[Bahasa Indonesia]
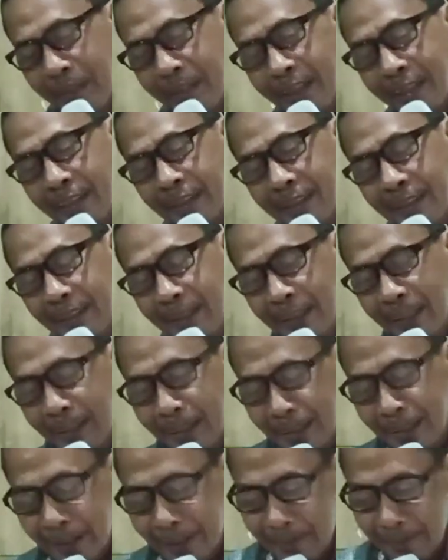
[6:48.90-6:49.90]
Dadi
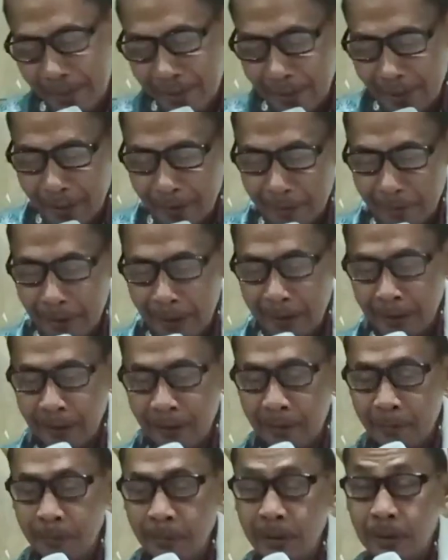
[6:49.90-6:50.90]
lek wong
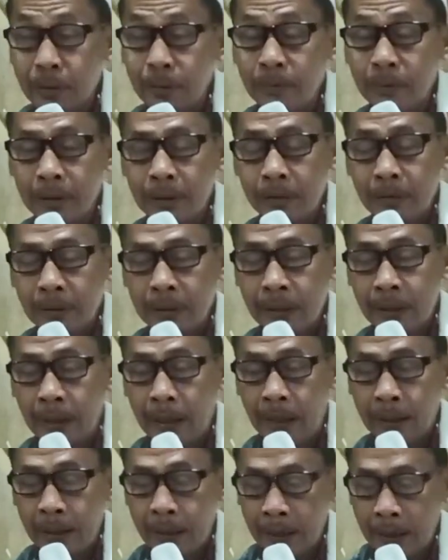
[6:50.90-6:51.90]
wedok misuwi
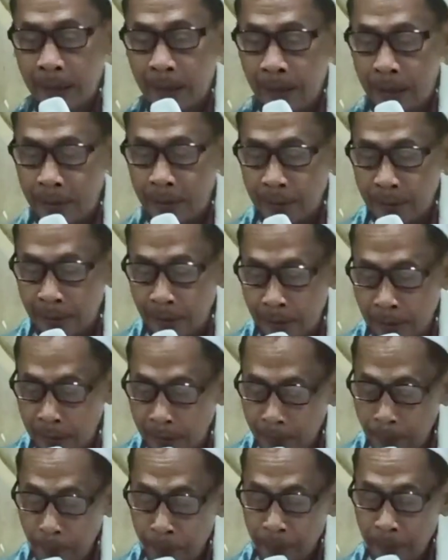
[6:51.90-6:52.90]
sing lanang
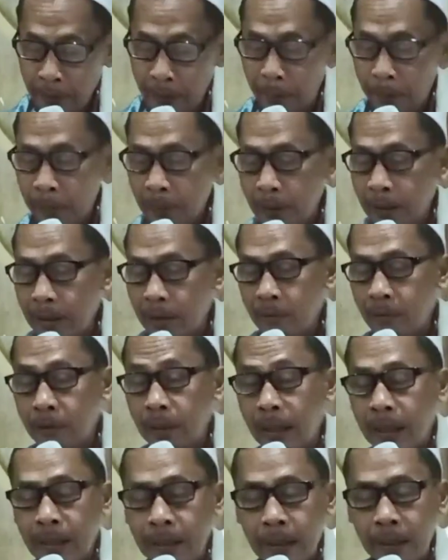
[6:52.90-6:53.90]
enten, tapi lek
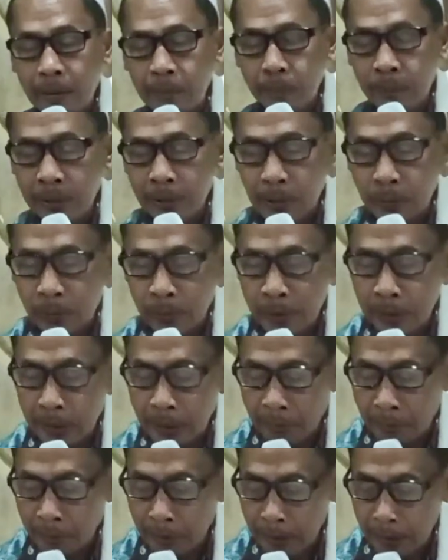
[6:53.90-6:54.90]
wong lanang misuwi
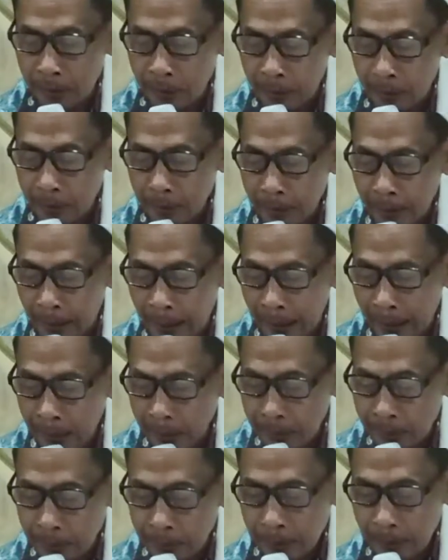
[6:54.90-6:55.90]
sing wedok
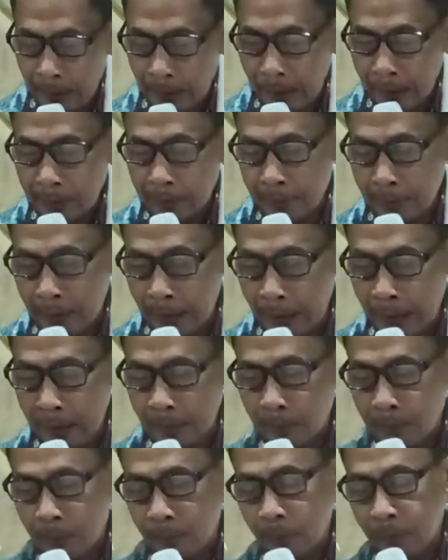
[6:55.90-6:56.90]
kah
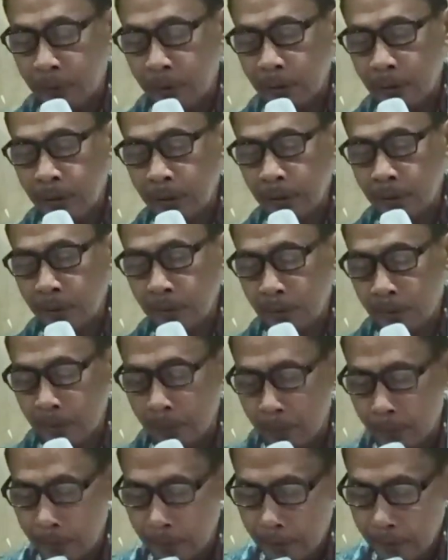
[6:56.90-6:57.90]
kathah berarti
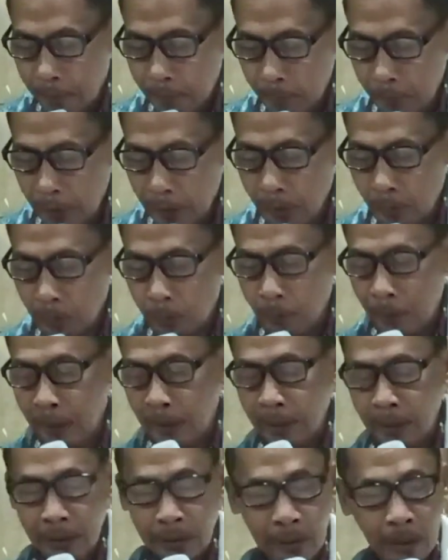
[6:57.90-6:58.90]
pitu
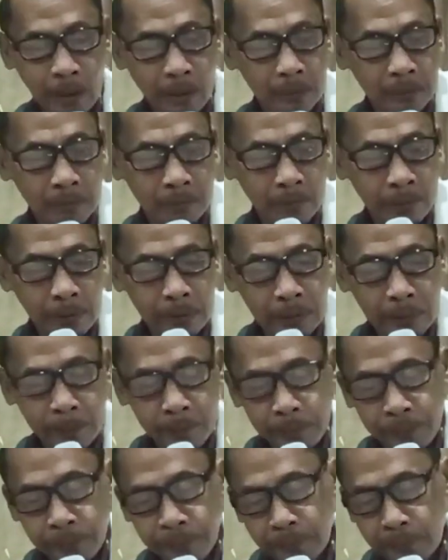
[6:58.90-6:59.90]
banding telu
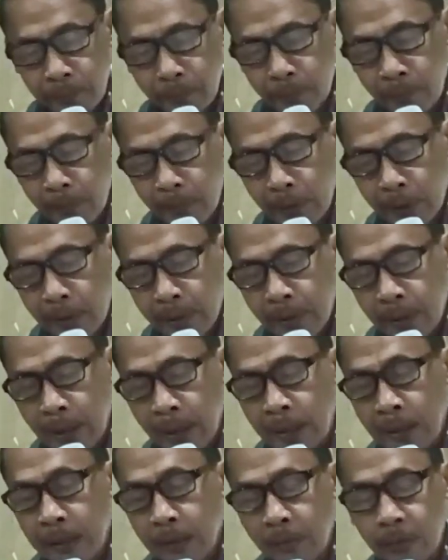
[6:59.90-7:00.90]
ngoten.
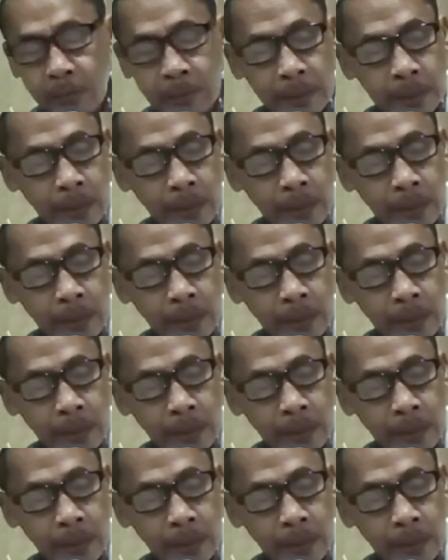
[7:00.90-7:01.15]
Lah niku